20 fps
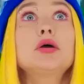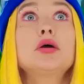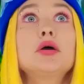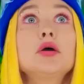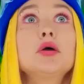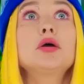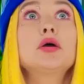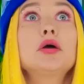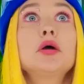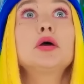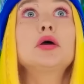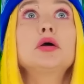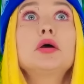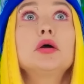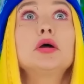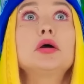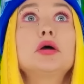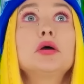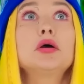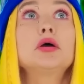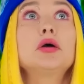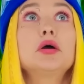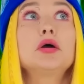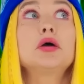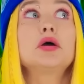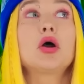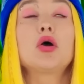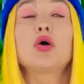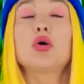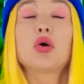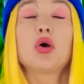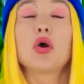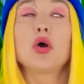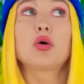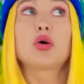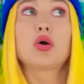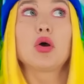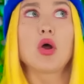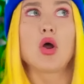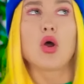bikin kaget aja. Nggak
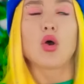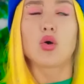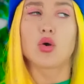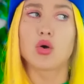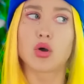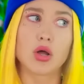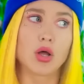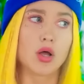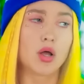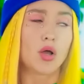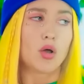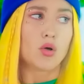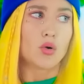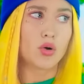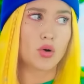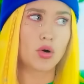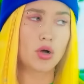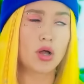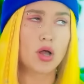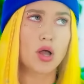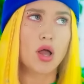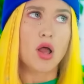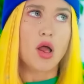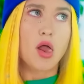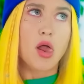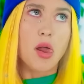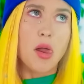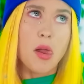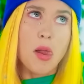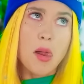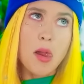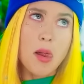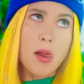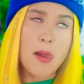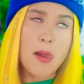ah. Oke, kali ini